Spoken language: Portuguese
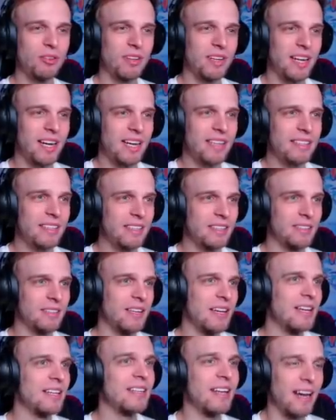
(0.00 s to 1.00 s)
meio
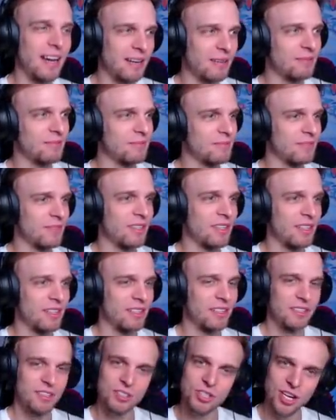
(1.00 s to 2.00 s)
abandonada? Tá.
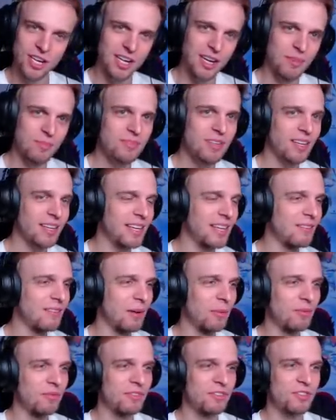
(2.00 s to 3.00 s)
Chegamos
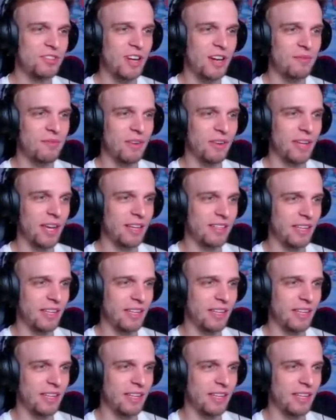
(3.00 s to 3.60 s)
aqui, vamos já